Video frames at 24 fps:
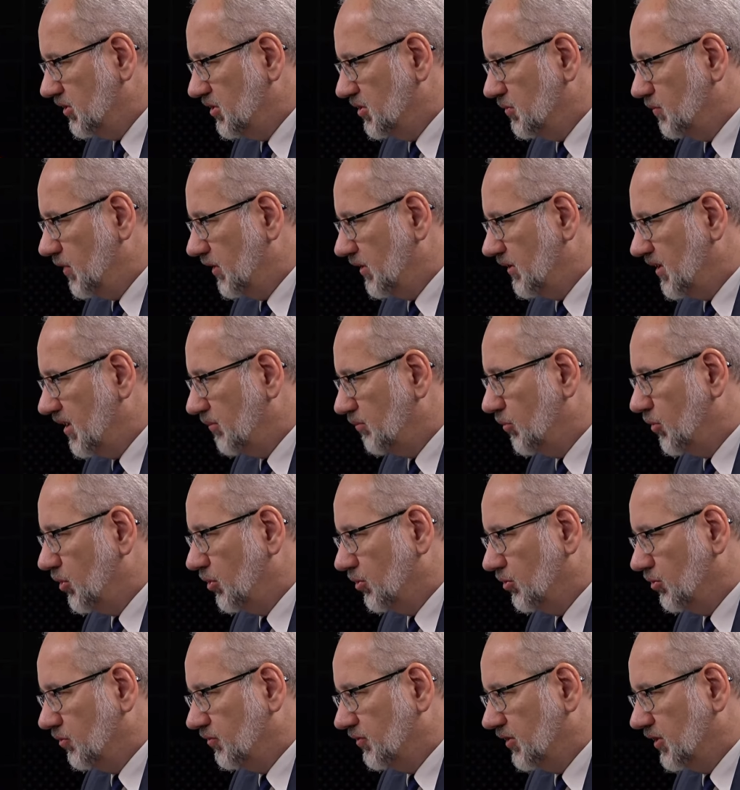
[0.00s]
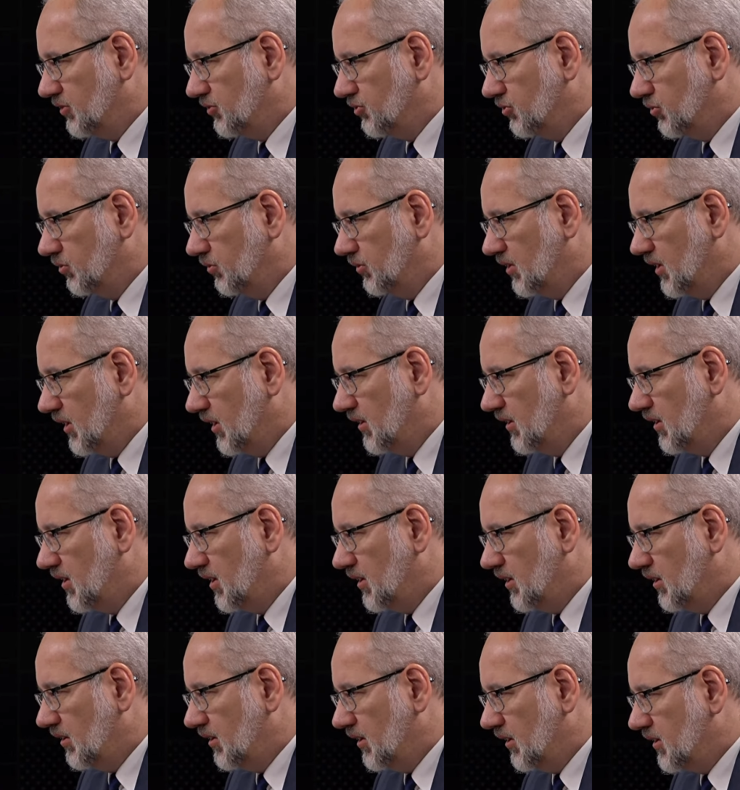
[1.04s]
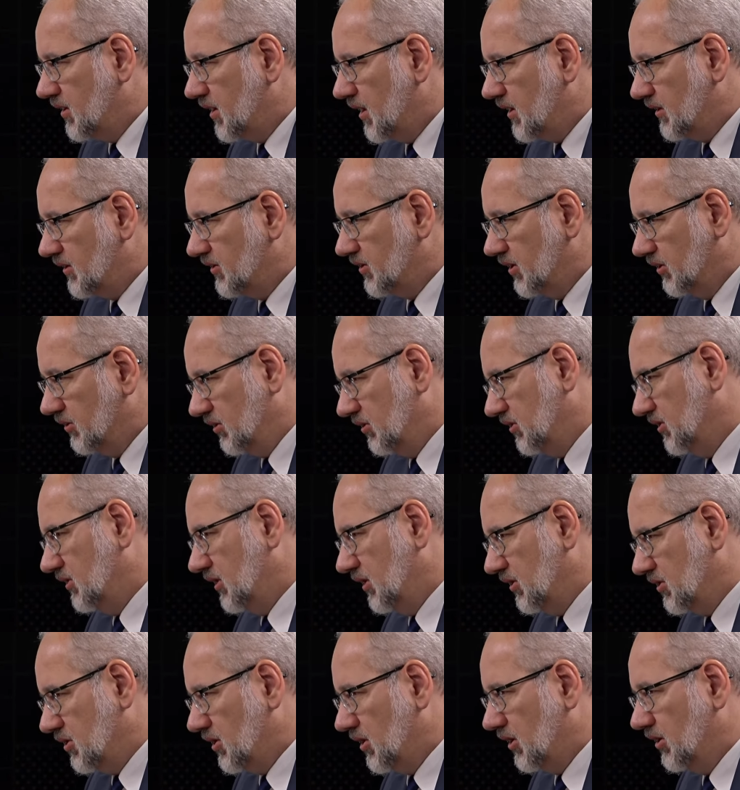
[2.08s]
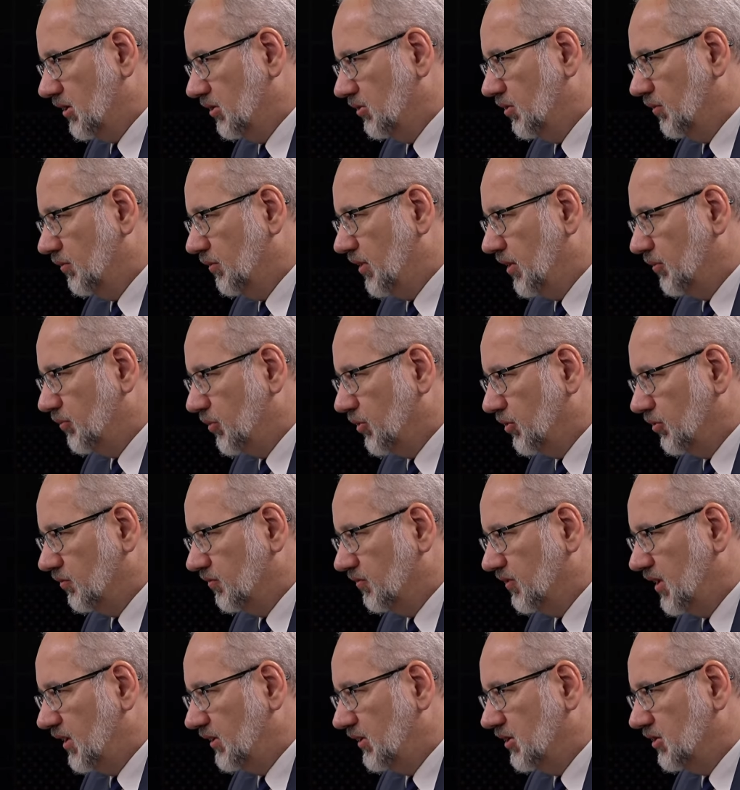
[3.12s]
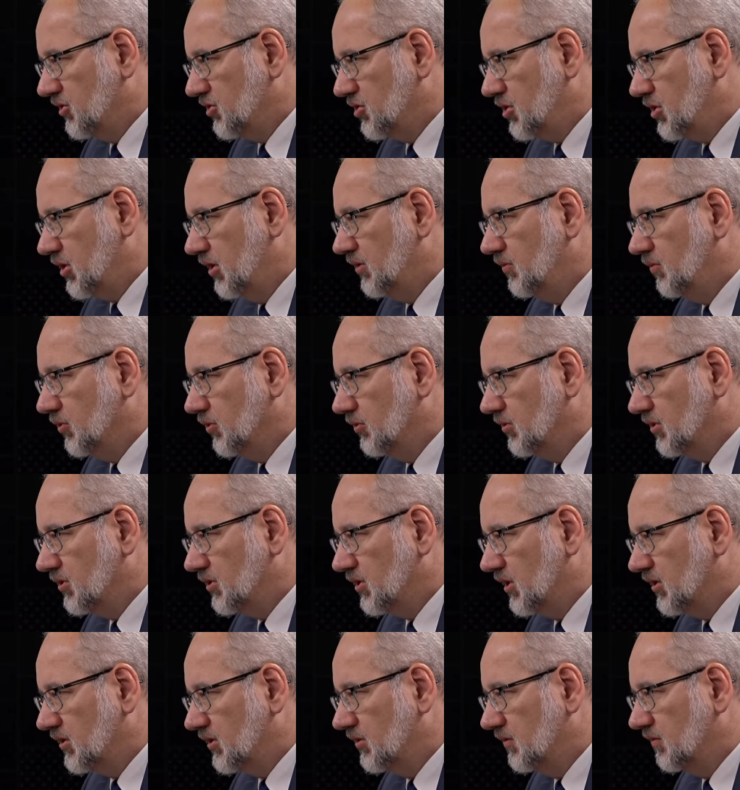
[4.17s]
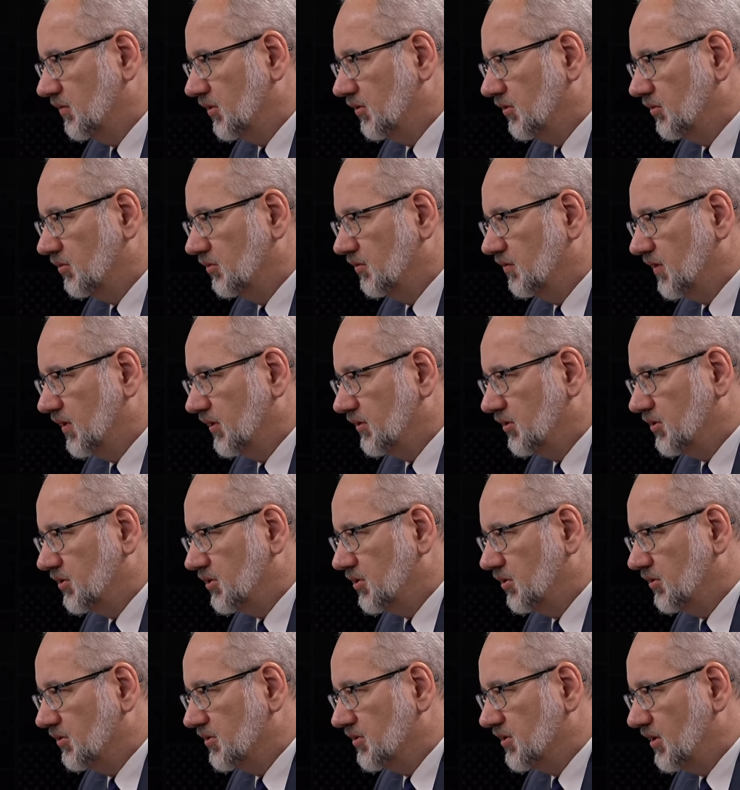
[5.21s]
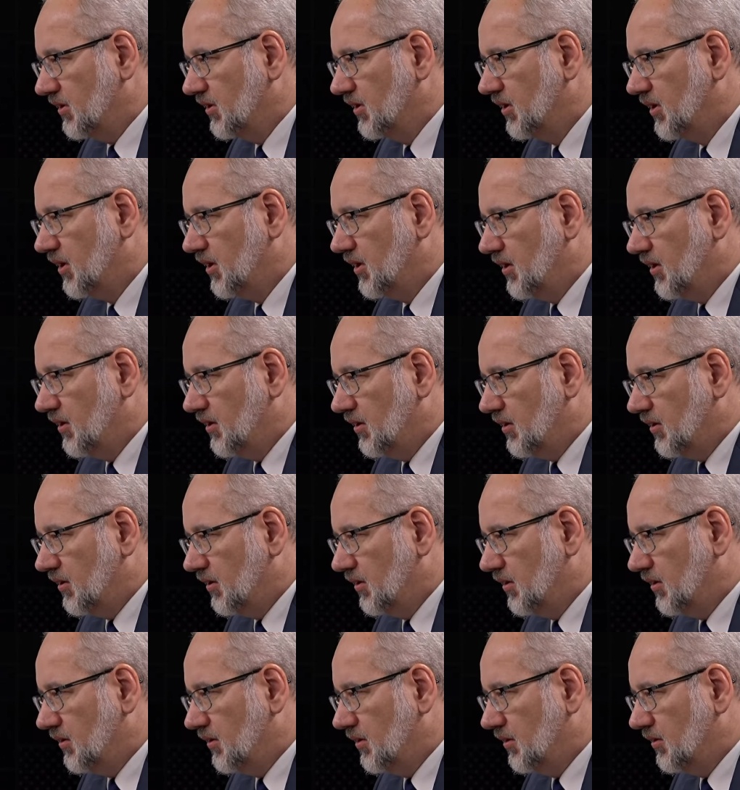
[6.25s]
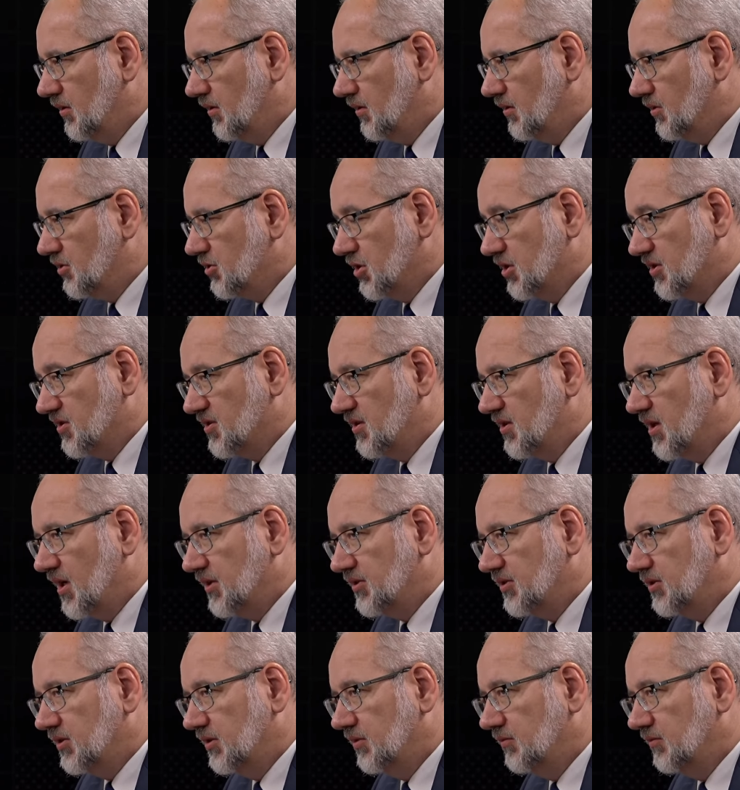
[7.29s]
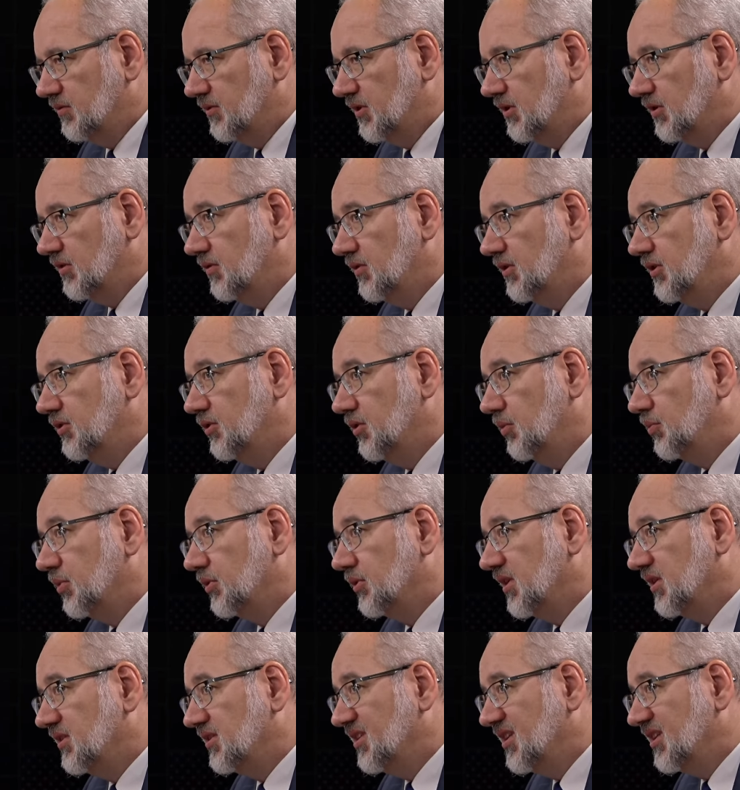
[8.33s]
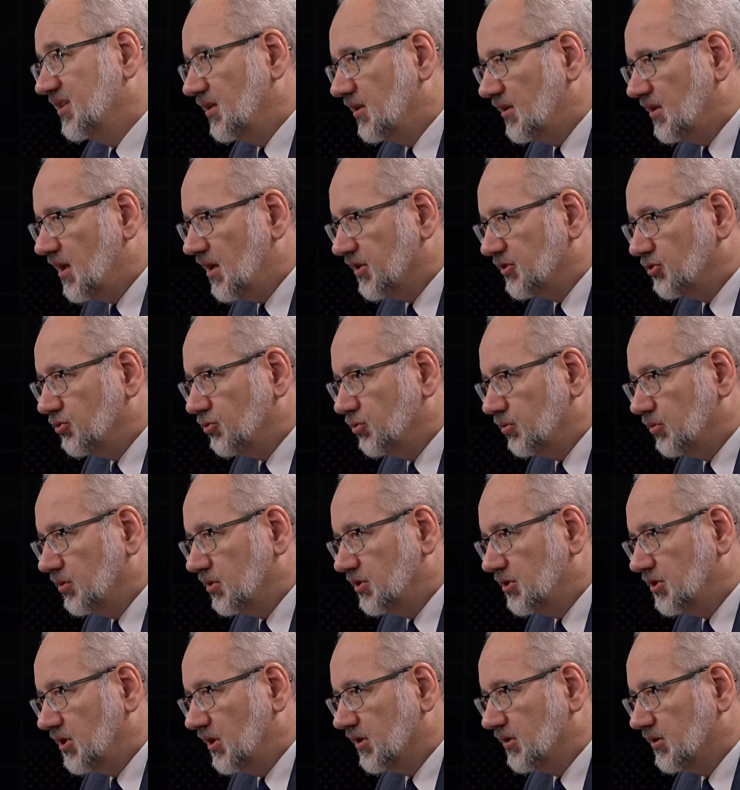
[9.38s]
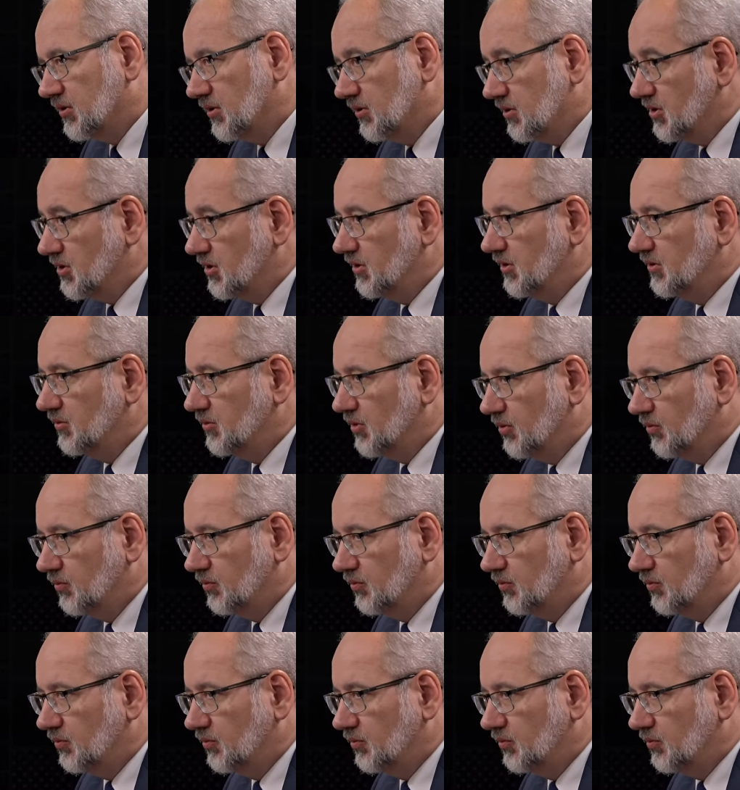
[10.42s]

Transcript: liczbę naborów na studia lekarskie, to jest też takie dobre porównanie, z 7 tysięcy w roku 2016, w tej chwili do ponad 11 tysięcy, czyli no,